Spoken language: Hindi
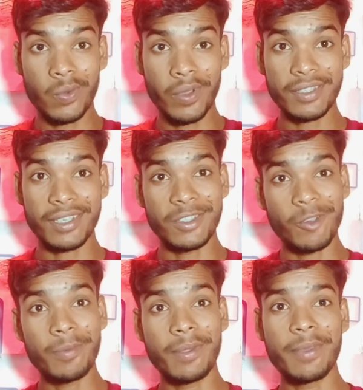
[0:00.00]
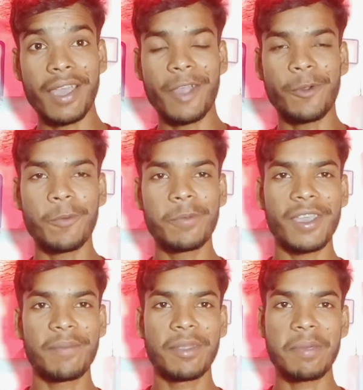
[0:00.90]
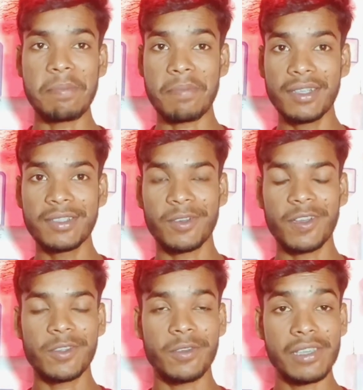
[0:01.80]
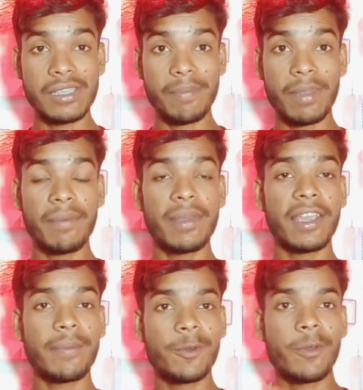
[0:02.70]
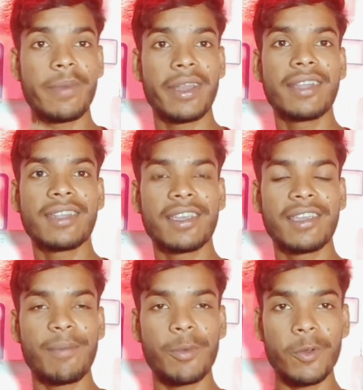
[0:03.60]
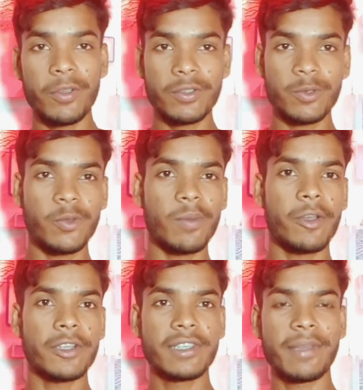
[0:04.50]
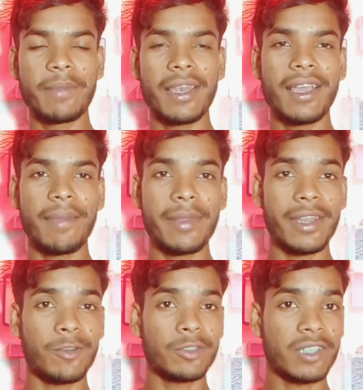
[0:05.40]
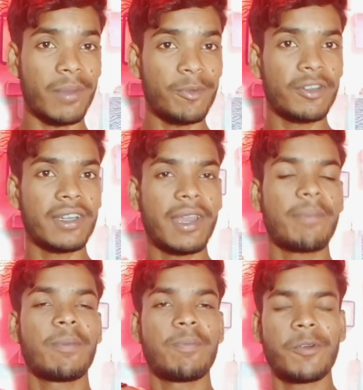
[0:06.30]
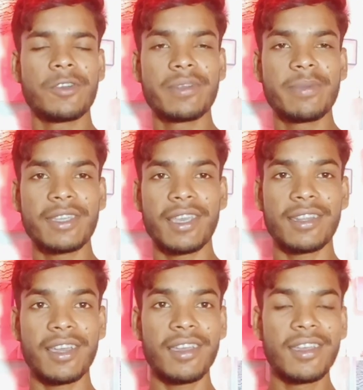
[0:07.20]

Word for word: तो गाइज कैसे हो आप सभी आई होप कि आप सभी मस्त होंगे तो इससे पहले मैंने एक वीडियो बनाया था कि आप लोगों को स्टूडियो वॉइस टैग मिलेगा मैंने कुछ कम्युनिटी टैब में पोस्ट भी किया था